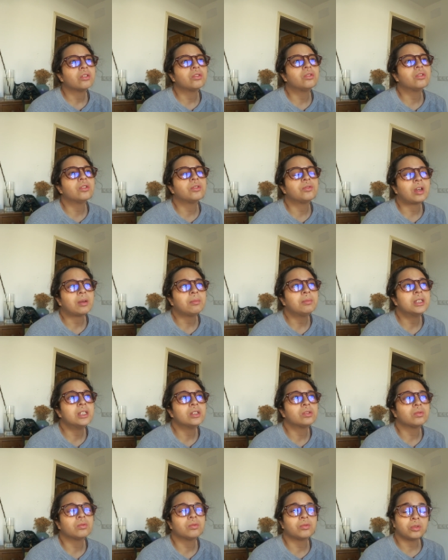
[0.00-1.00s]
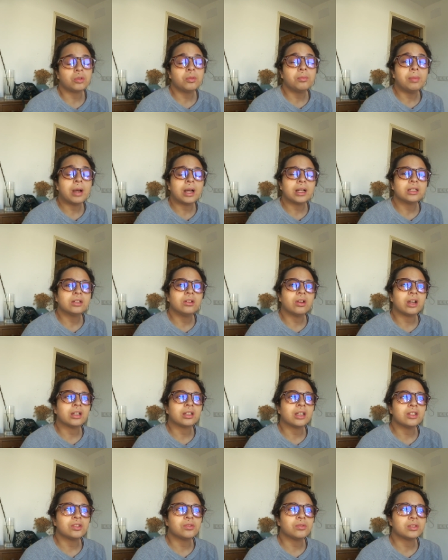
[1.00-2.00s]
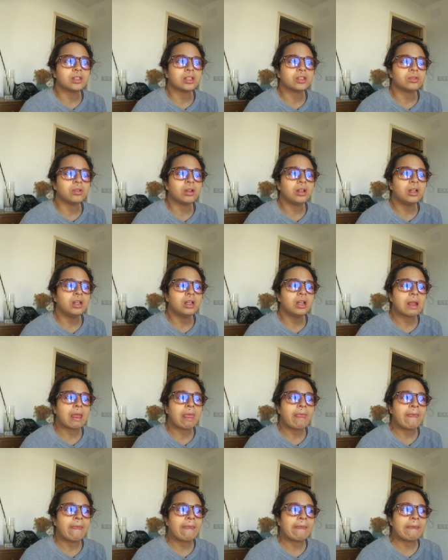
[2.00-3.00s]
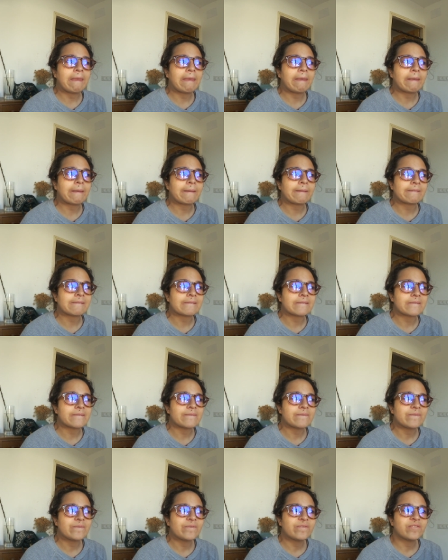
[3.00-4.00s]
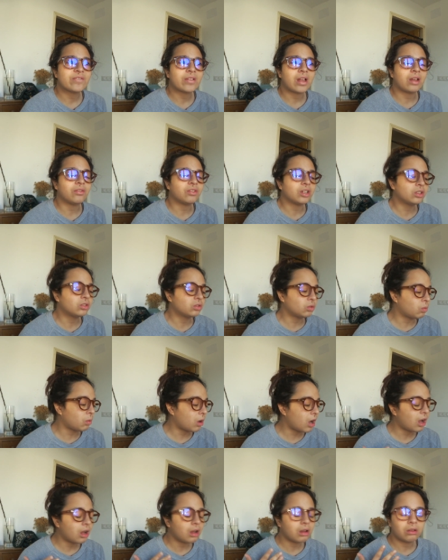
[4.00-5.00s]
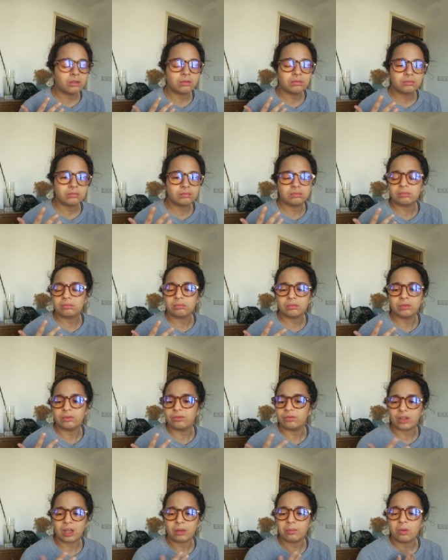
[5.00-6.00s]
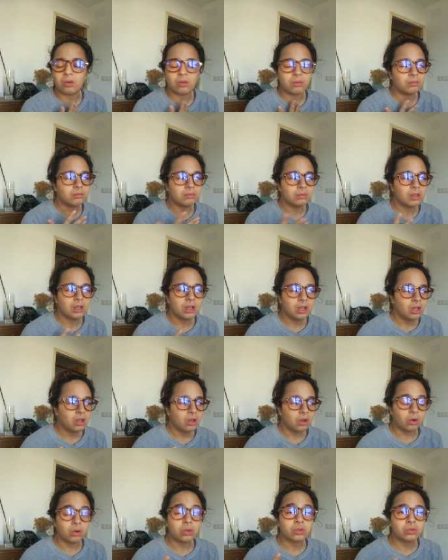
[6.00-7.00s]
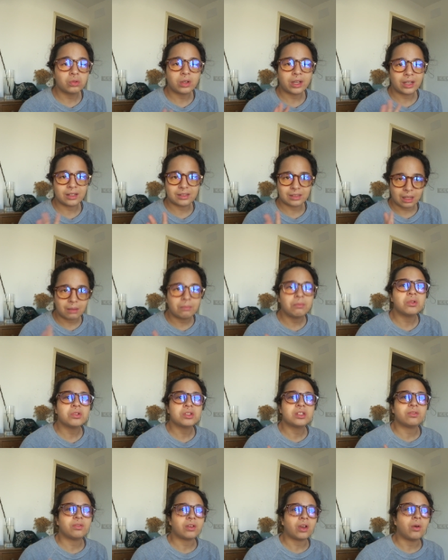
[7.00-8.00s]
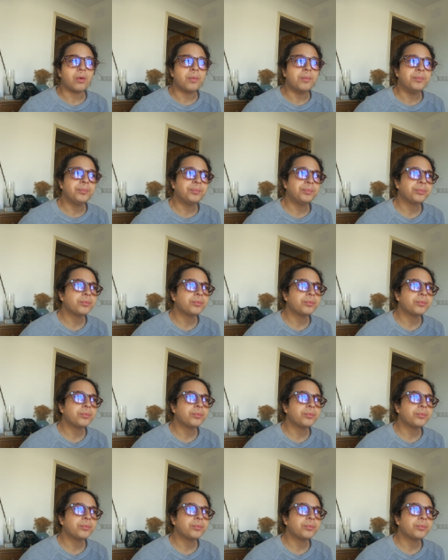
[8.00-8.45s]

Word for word: de femmes qui sont venues me parler de leur agression sexuelle et avec trois vraiment retours extrêmement différents.